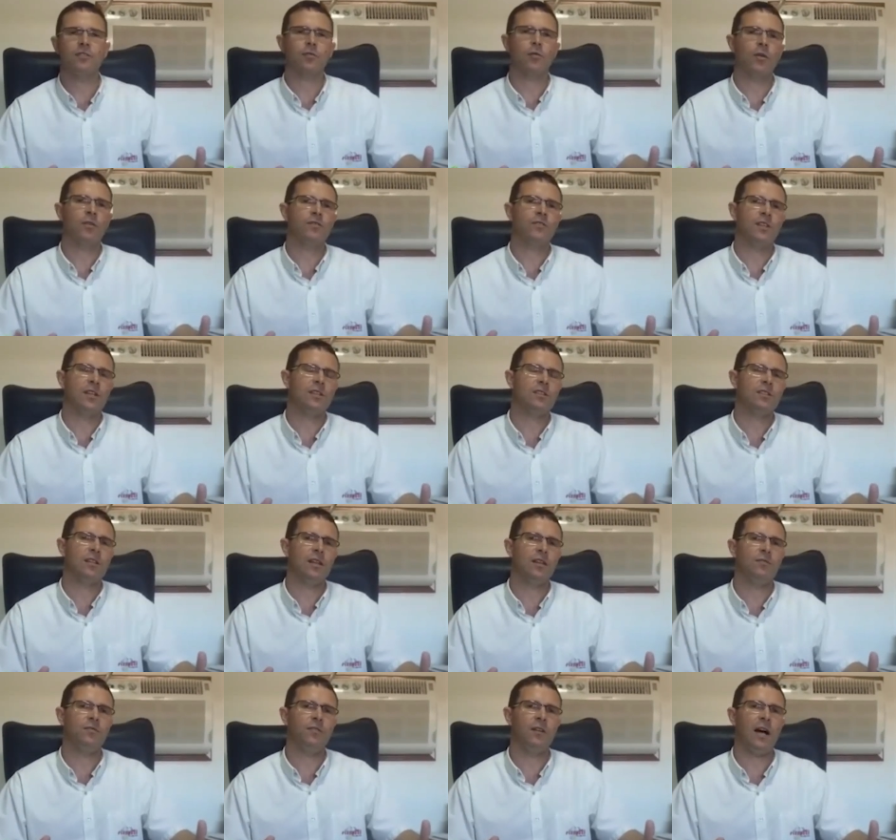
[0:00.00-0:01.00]
esse coeficiente
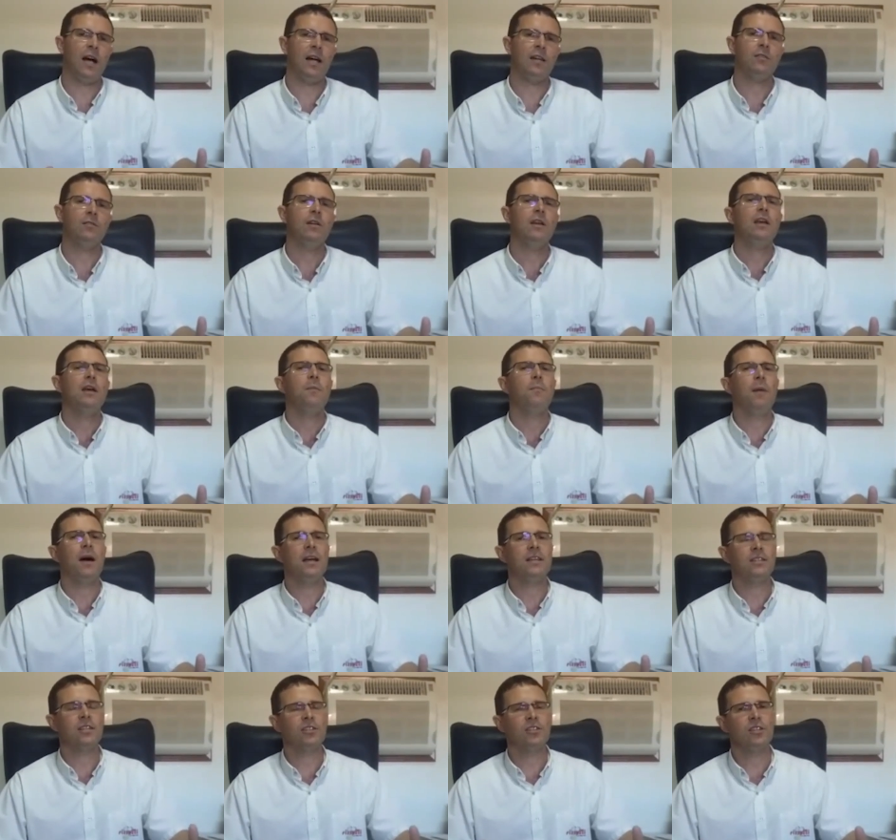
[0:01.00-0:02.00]
tarifário,
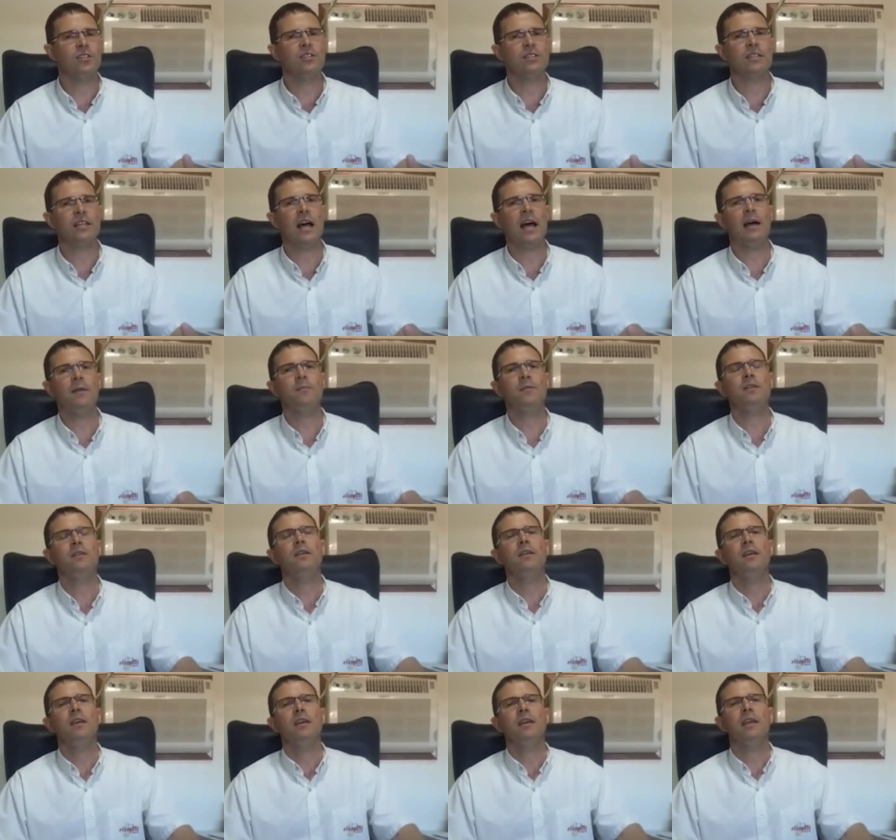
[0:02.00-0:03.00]
mas a gente sabe
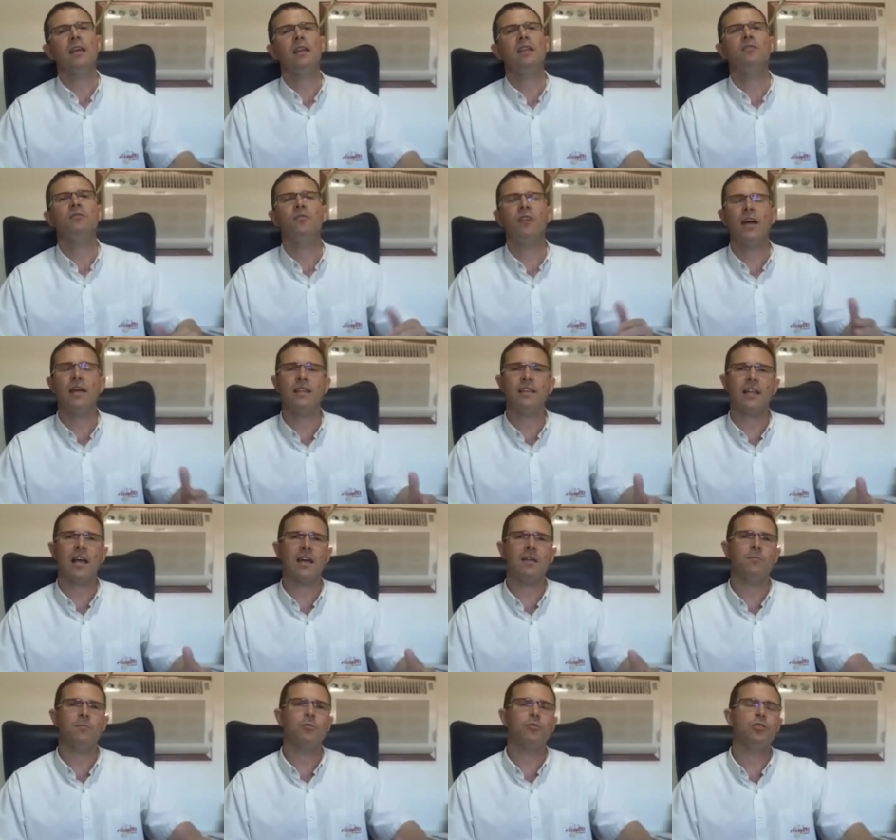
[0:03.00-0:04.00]
que ele vai
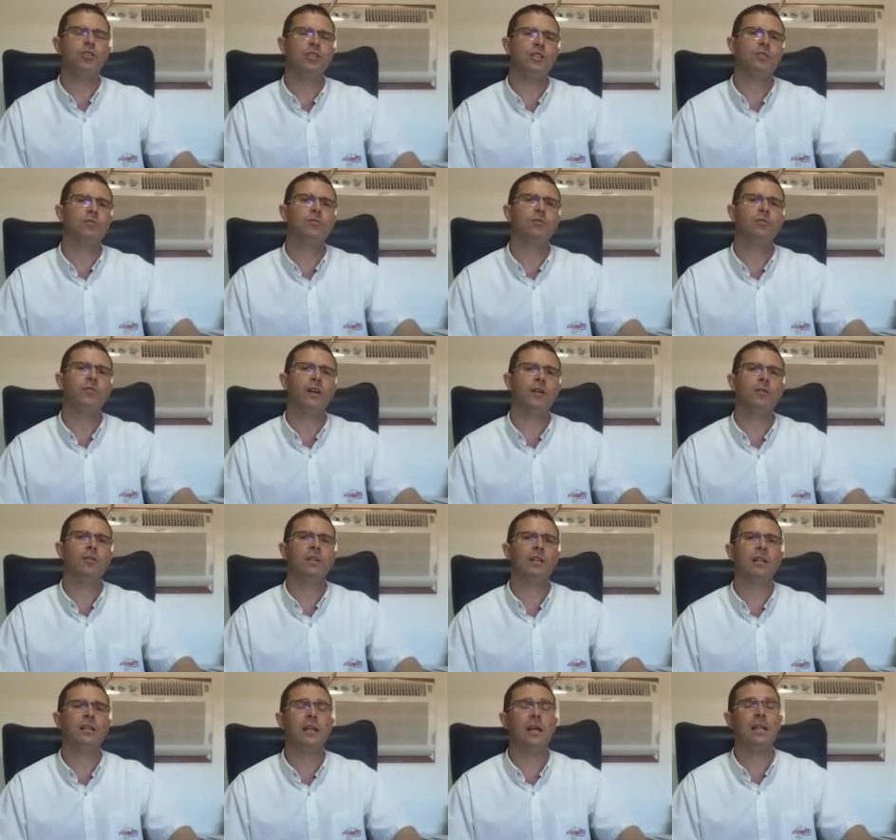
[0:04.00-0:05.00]
estar embutido no valor
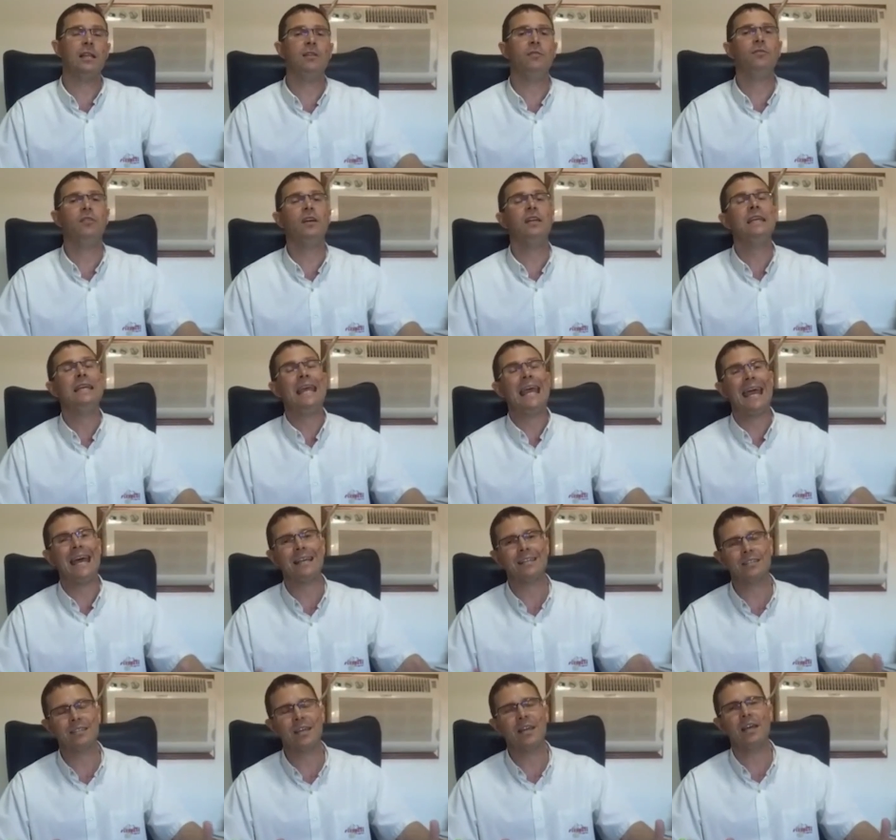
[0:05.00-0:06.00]
da tarifa e
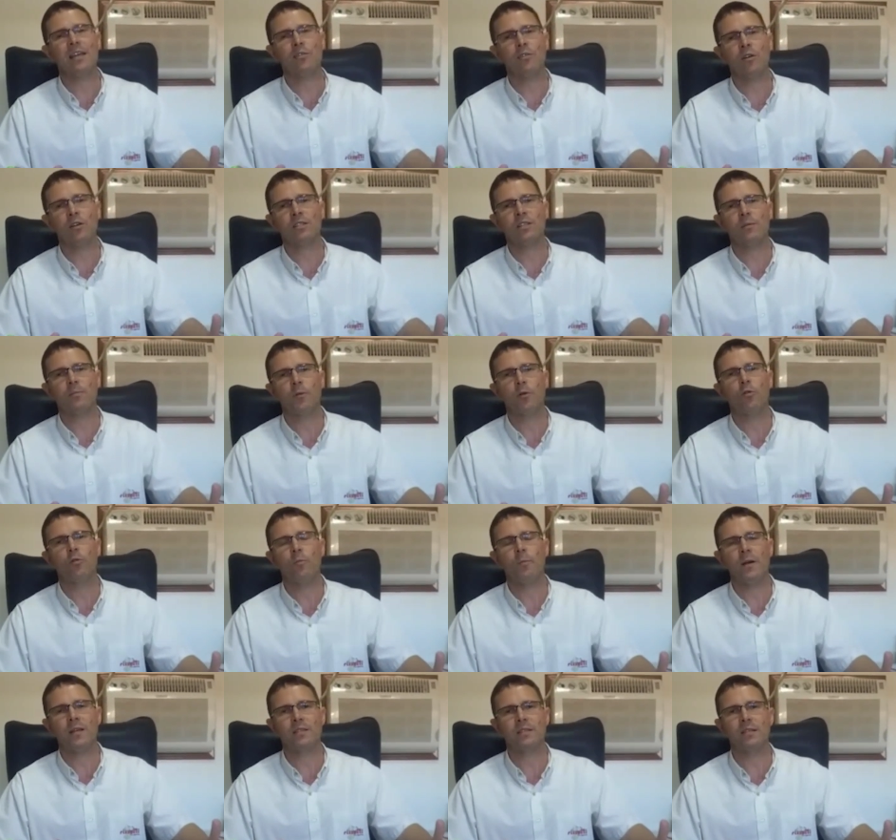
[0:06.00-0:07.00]
essa é a nossa
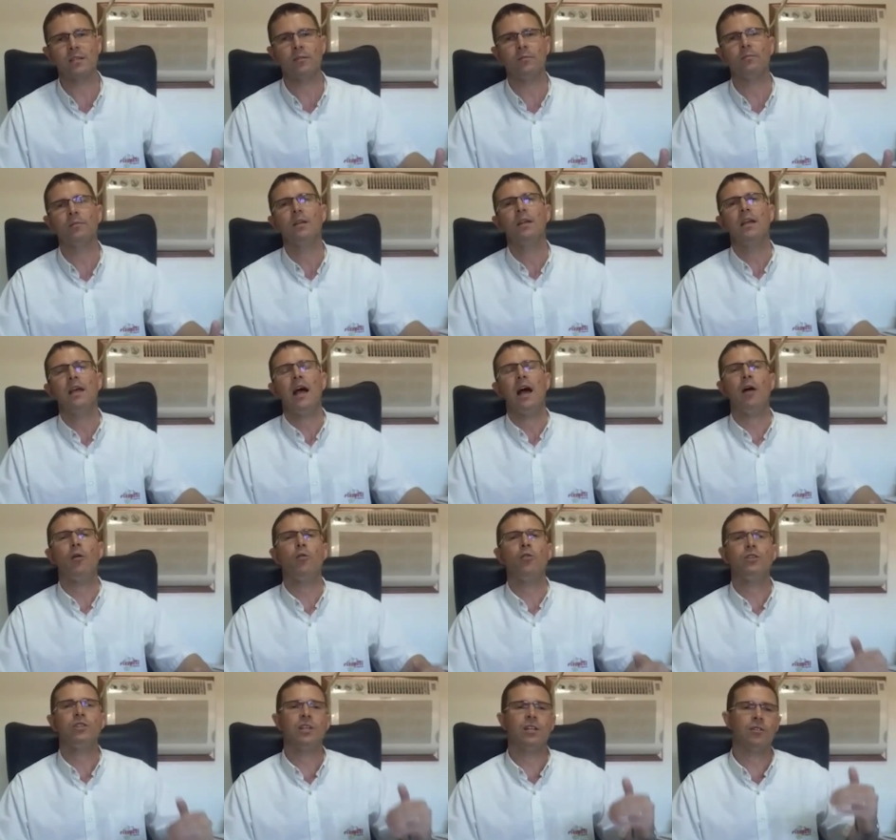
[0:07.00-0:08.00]
preocupação,
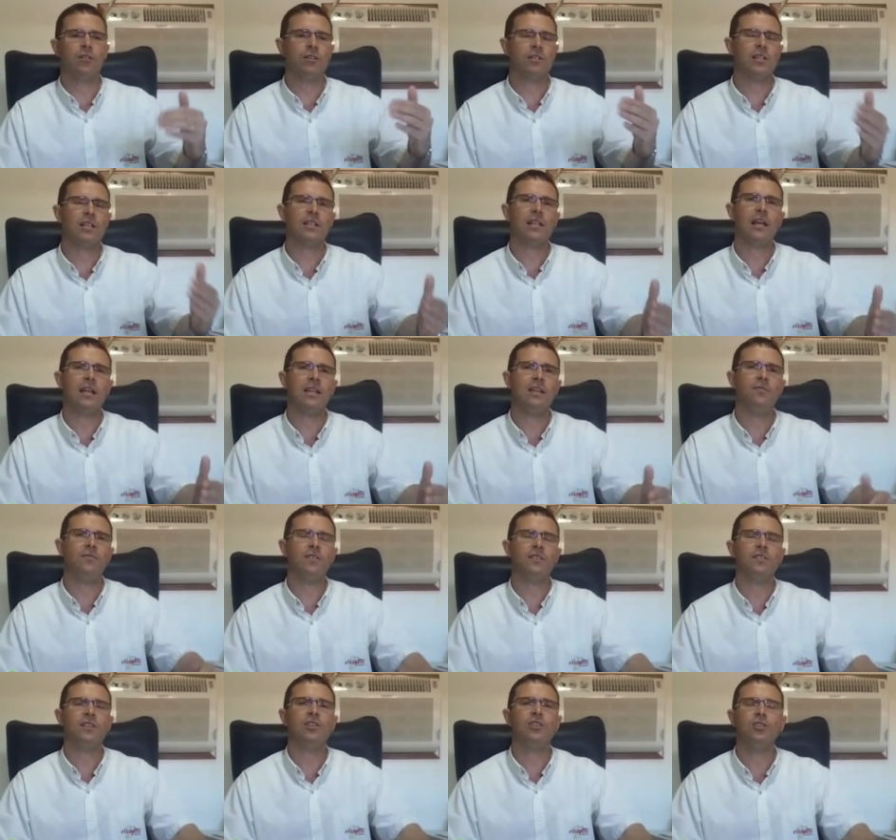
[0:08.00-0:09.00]
aonde a nossa
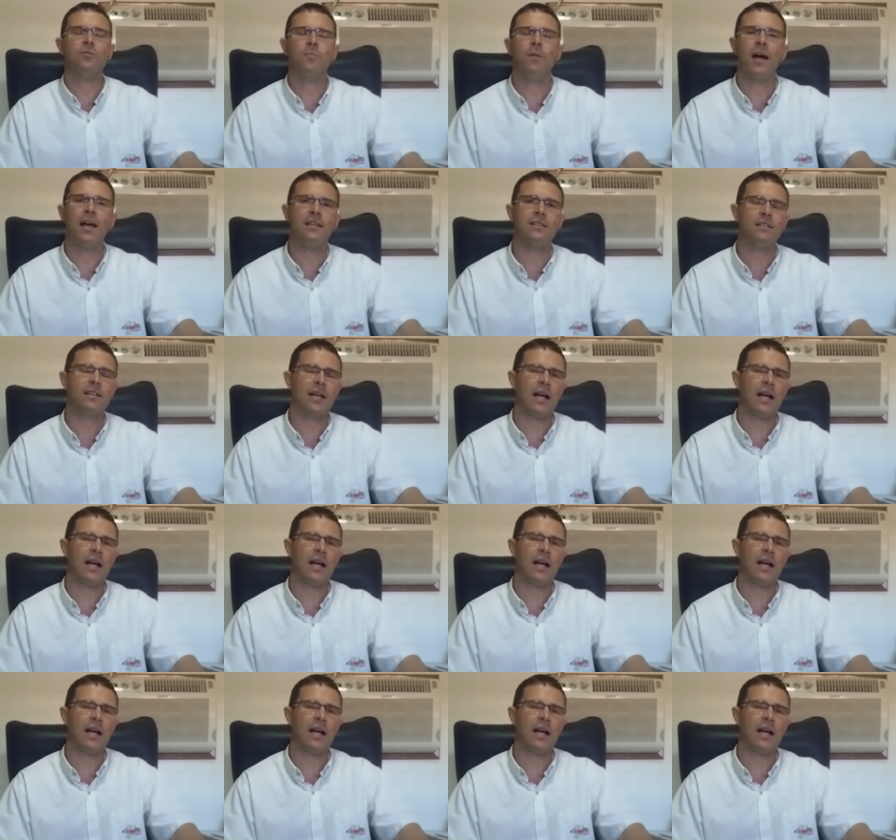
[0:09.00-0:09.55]
tarifa seja mais